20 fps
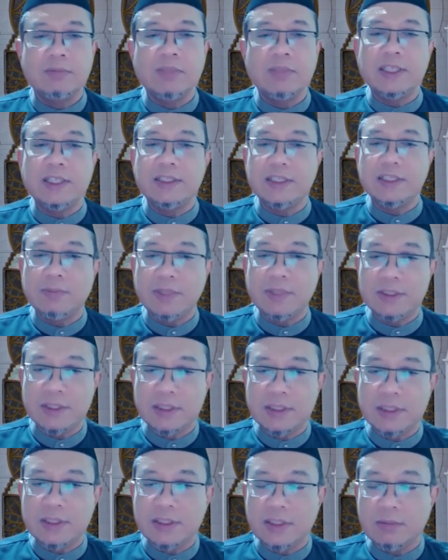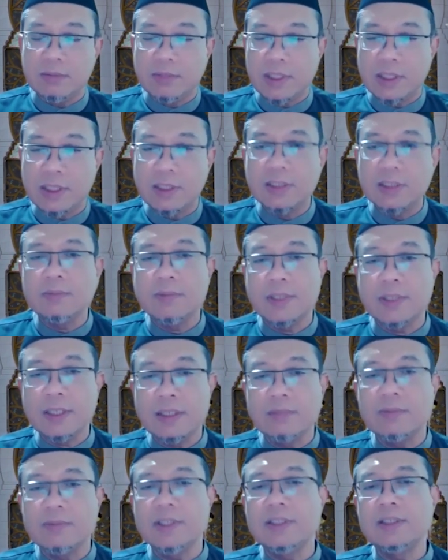bagi siapa saja yang berharap
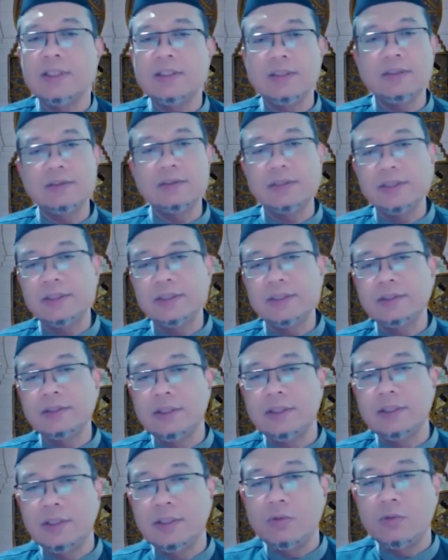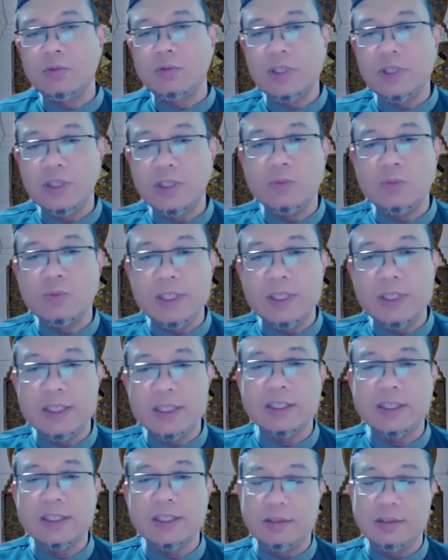rahmat dari Allah. Wal yaumal
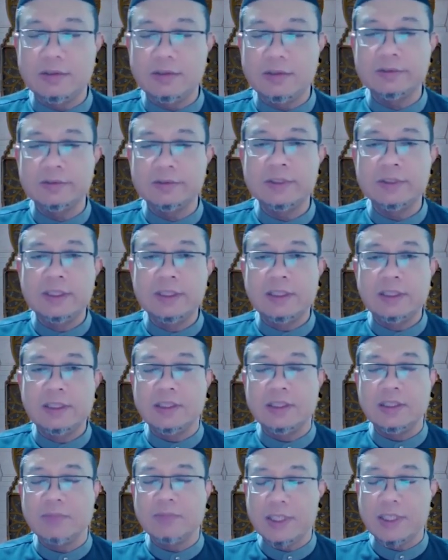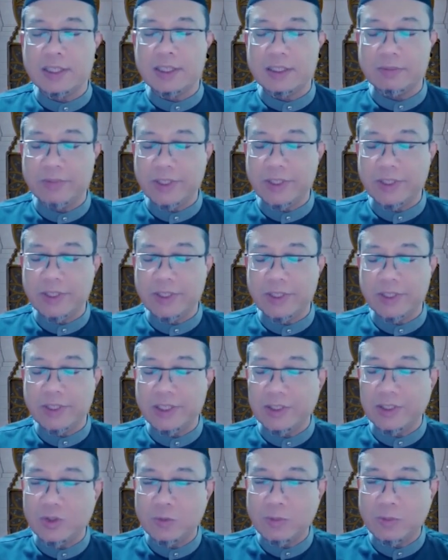akhirah dan berharap
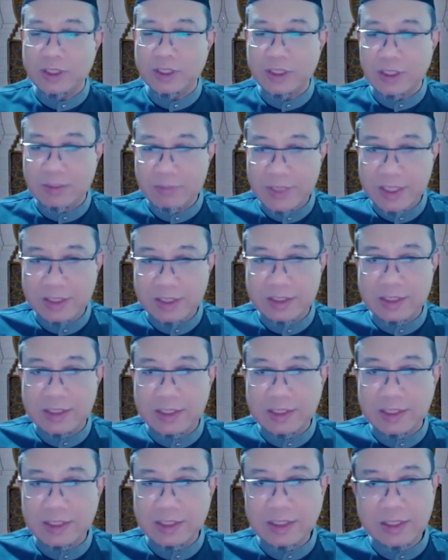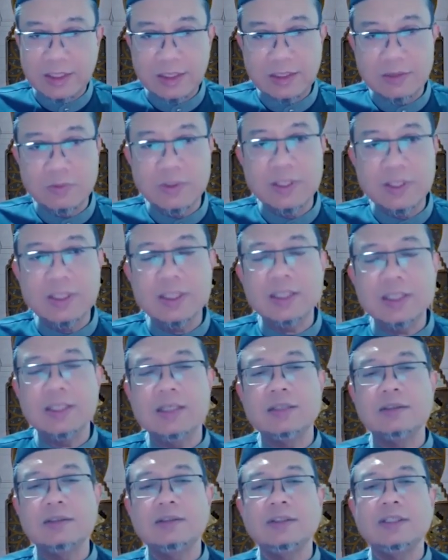kehidupan yang baik di hari akhir wa
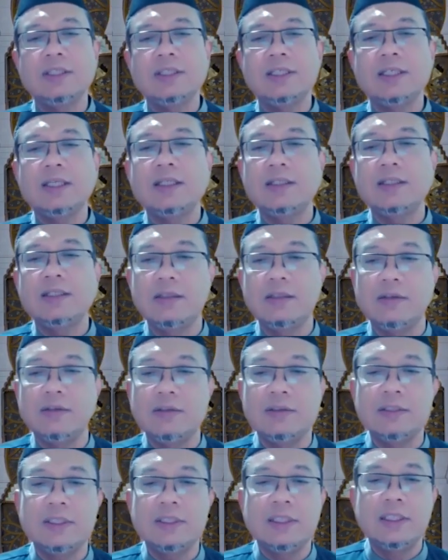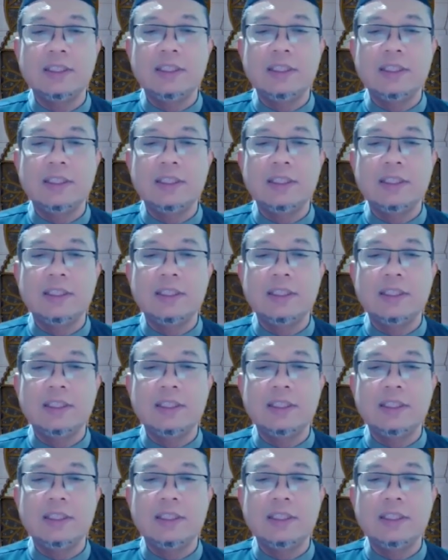dzakarullaha katsiran